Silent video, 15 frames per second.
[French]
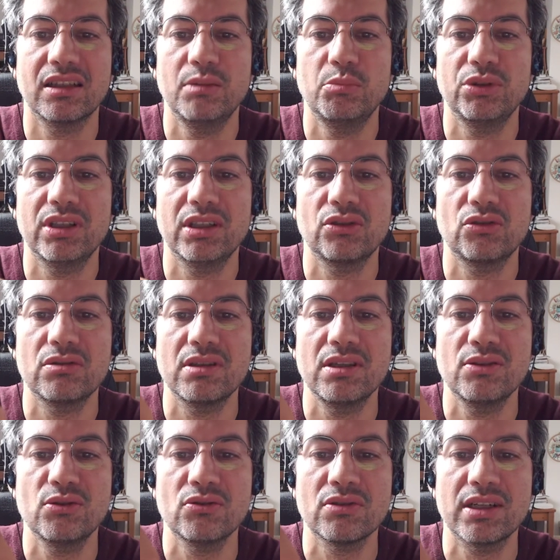Et peut-être que
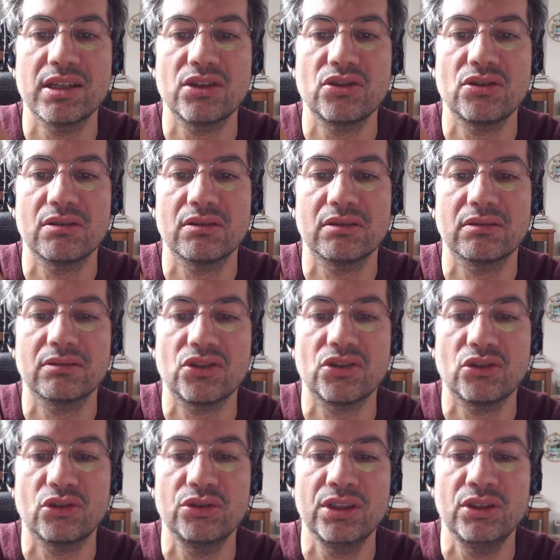s'ils sont sages,
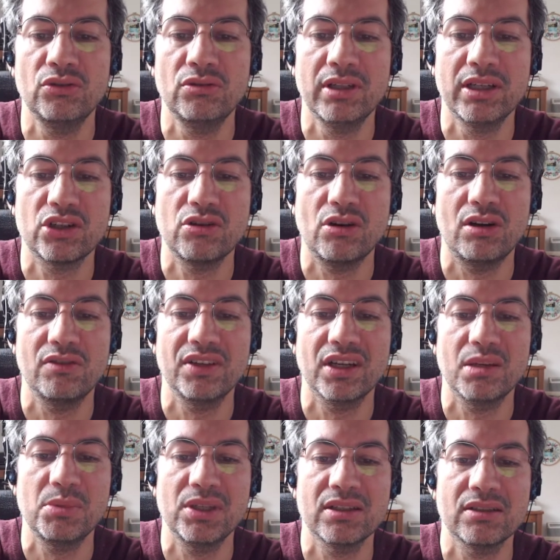j'en connais deux là, je leur
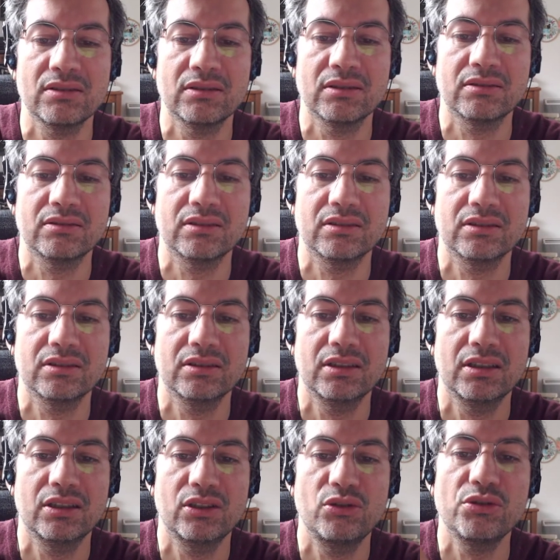enverrai bien
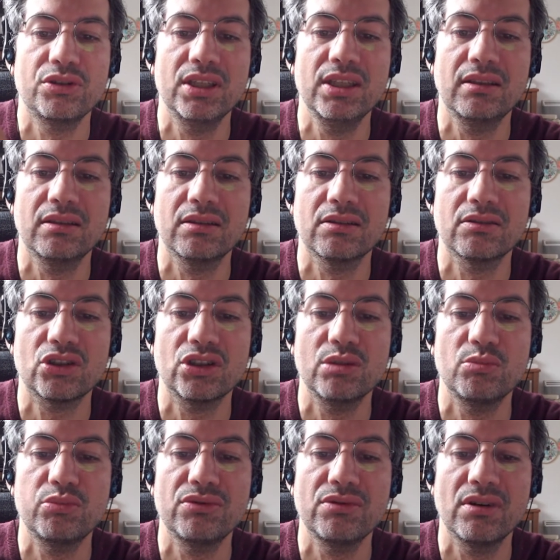le kit, j'en ai
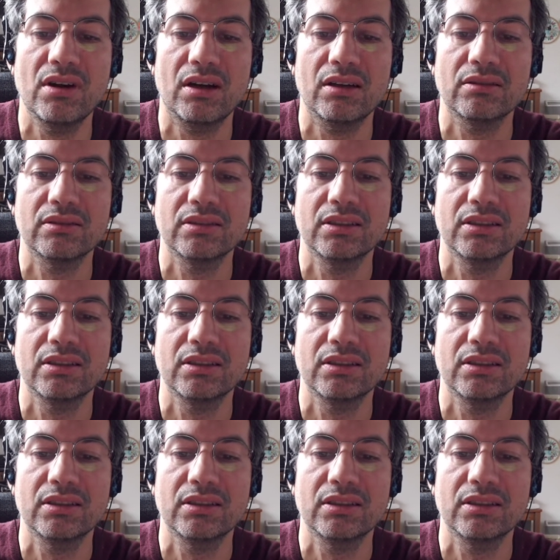plusieurs.